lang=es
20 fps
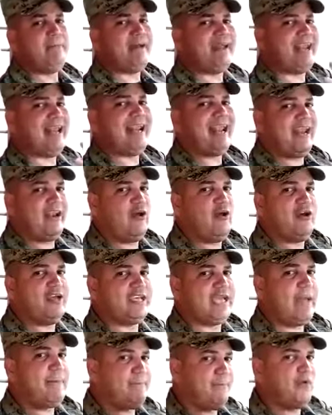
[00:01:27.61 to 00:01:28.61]
Para la
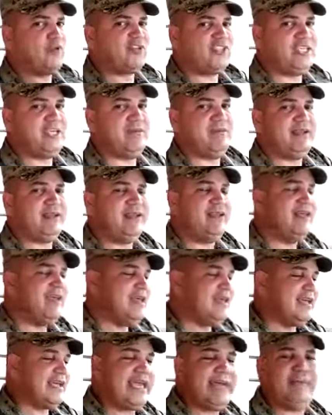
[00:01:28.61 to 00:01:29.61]
lógica imposible
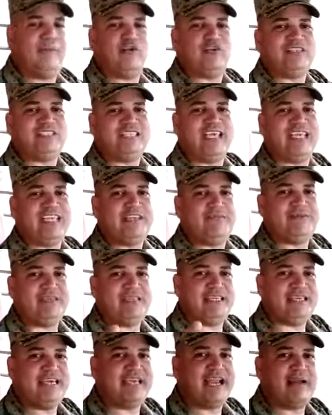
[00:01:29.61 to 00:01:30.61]
que Moisés
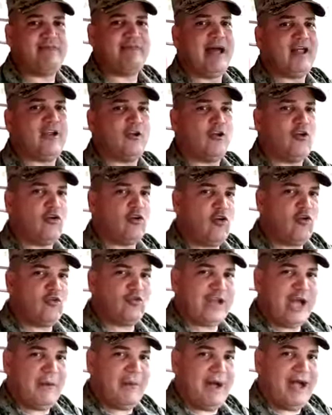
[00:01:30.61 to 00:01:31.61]
dividiera el mar rojo con
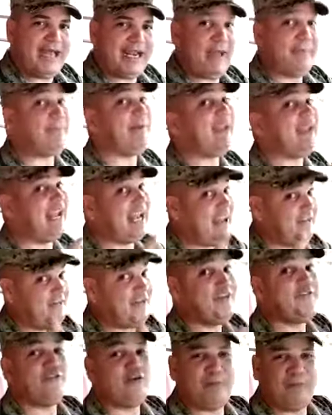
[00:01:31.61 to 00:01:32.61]
una vara. Para la
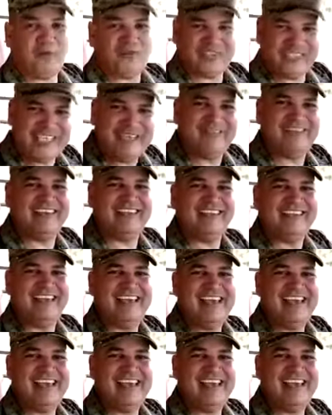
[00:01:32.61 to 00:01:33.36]
fe fue posible.